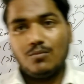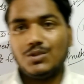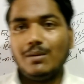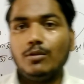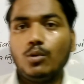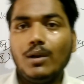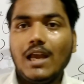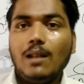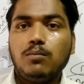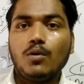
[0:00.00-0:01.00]
मुझे भी थोड़ी
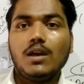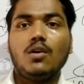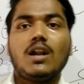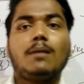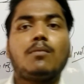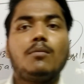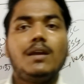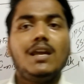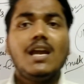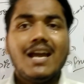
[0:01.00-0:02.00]
हेल्प होगी और आपको
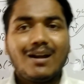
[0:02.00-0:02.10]
भी